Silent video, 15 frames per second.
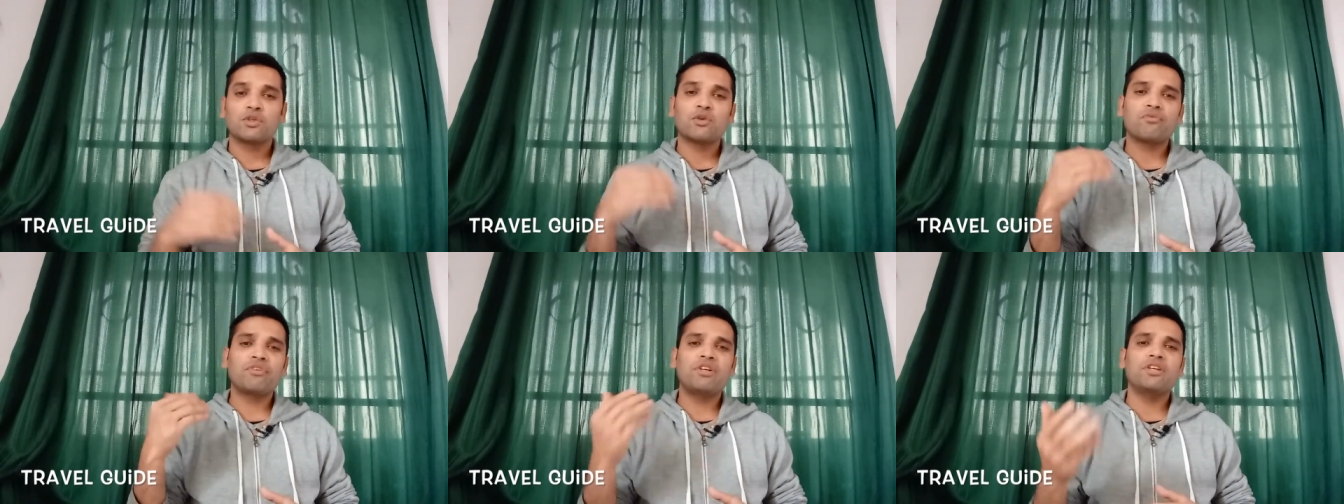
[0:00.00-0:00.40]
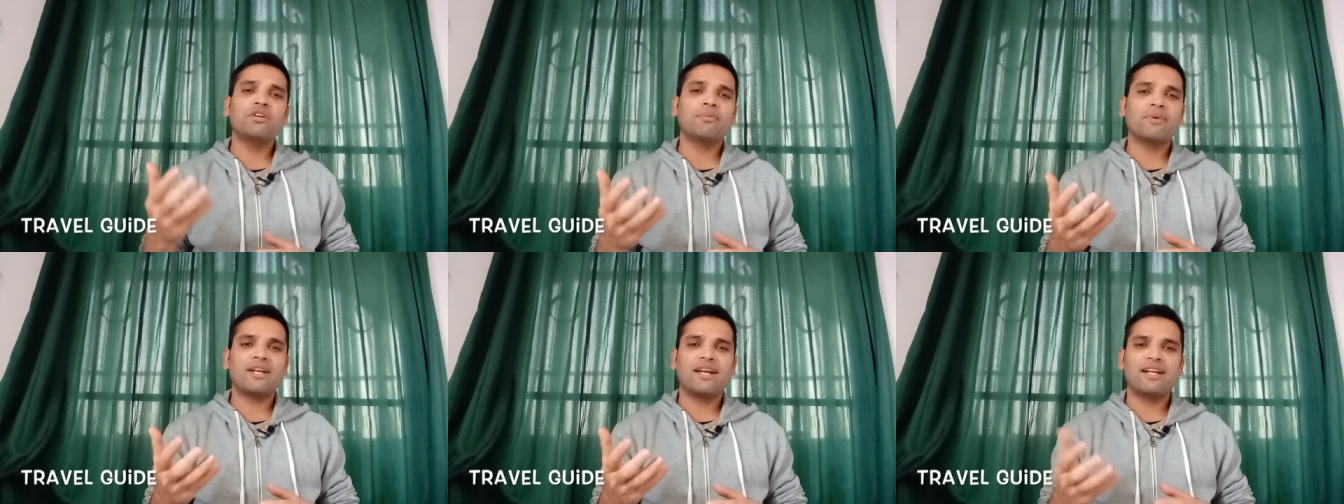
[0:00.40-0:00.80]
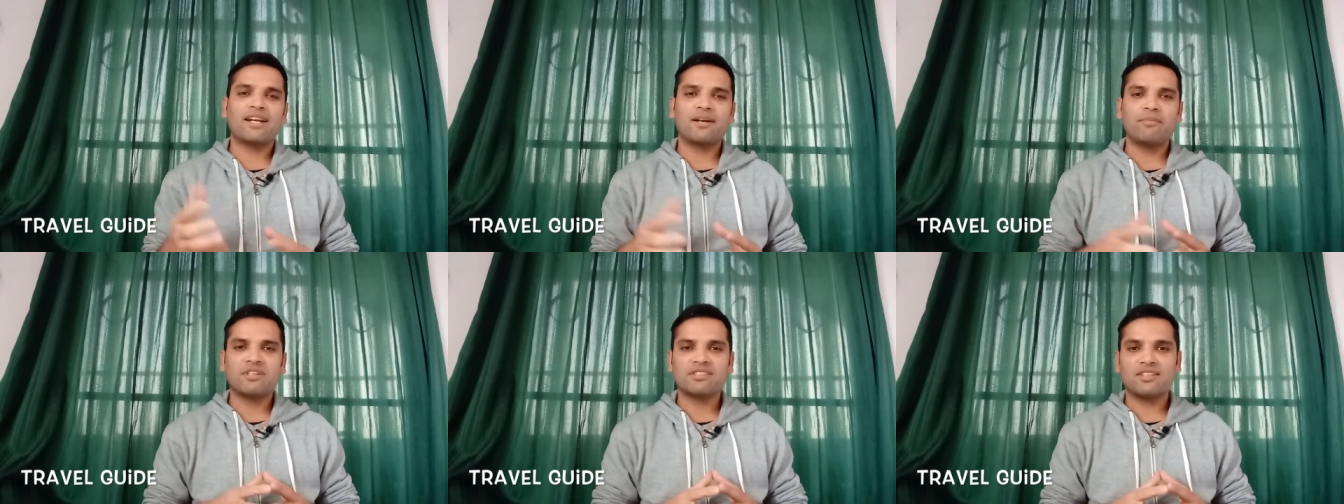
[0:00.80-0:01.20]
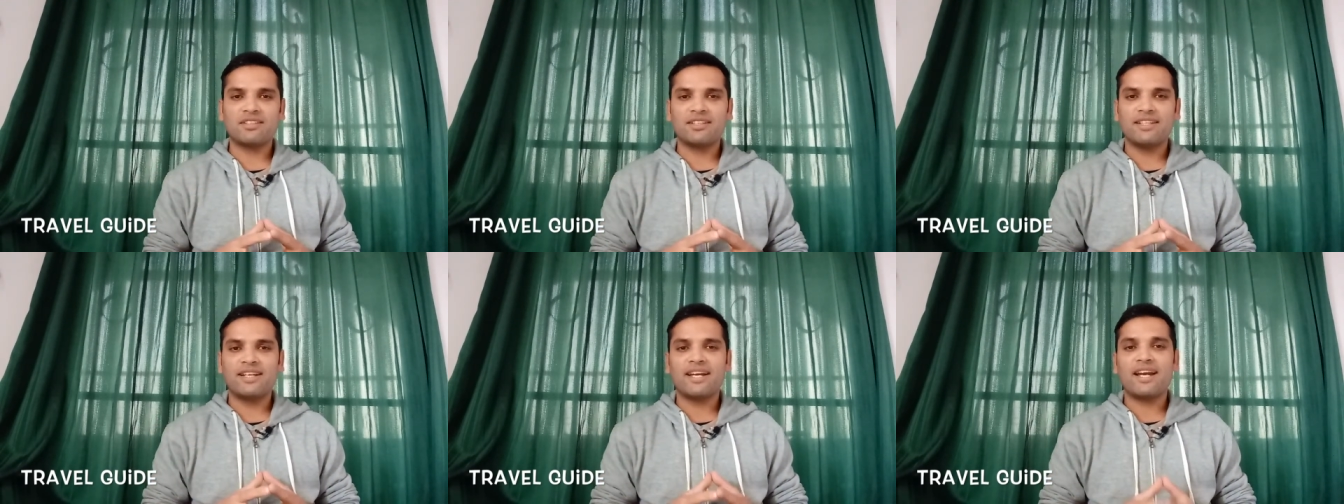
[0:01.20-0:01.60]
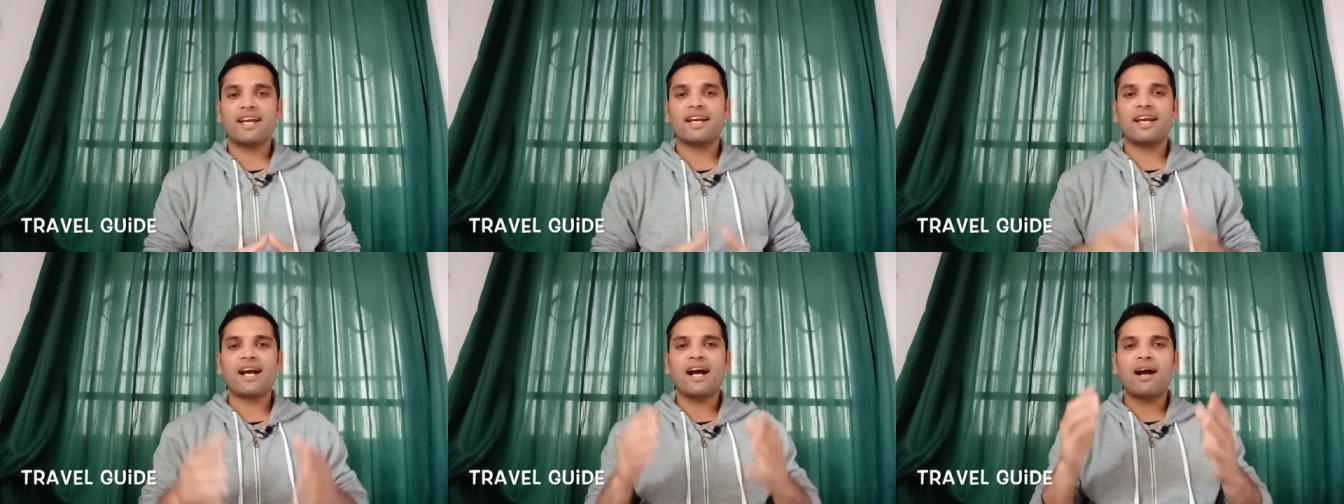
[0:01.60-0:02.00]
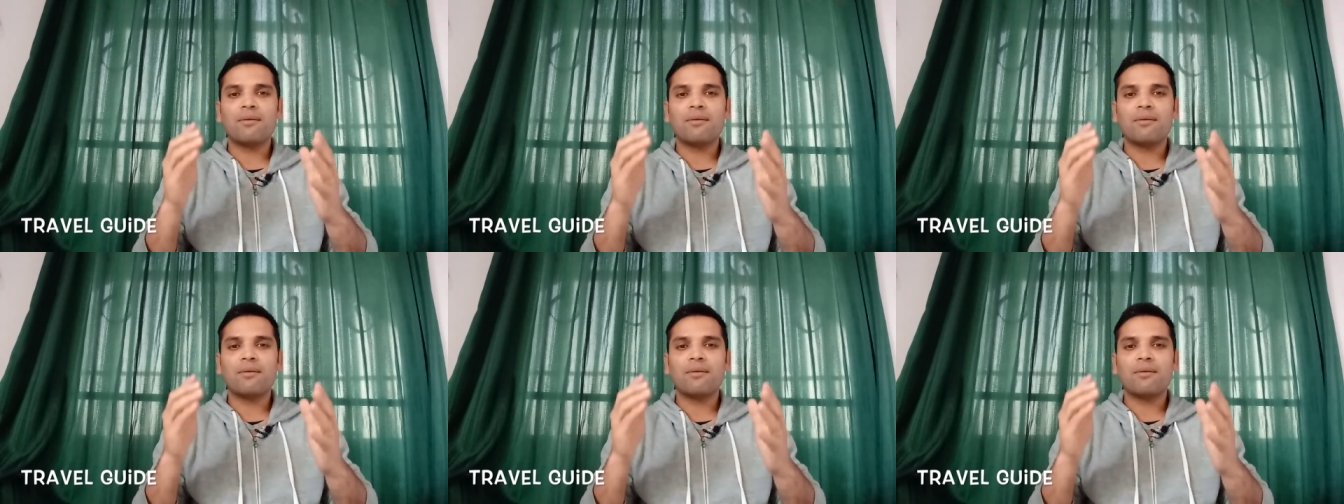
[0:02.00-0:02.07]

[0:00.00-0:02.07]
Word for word: तो वीडियो बनाने का मकसद ये है कि